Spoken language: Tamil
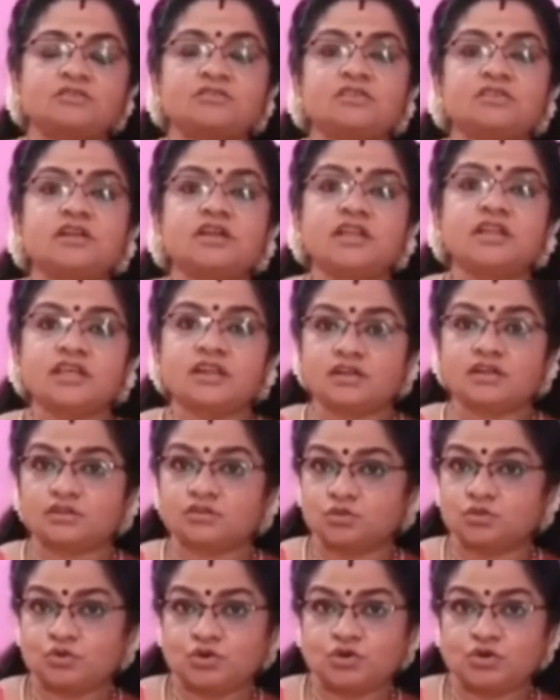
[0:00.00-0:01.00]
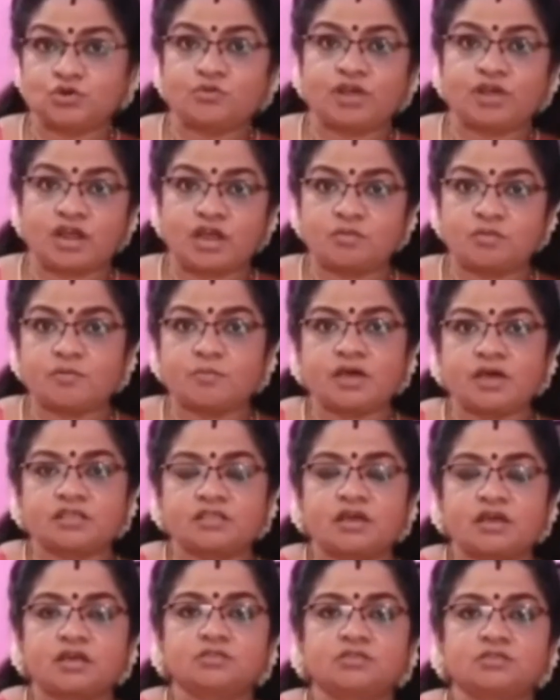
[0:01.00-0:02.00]
சிறுநீரக தொற்று வராமல்
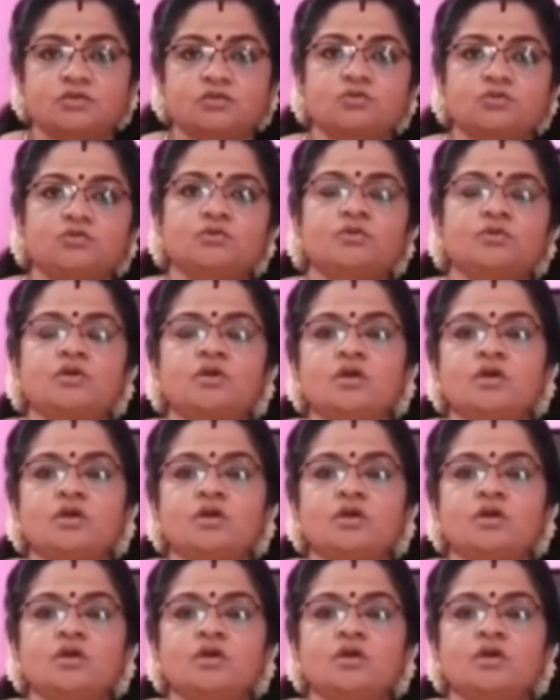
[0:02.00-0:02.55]
பாதுகாத்துக்கும்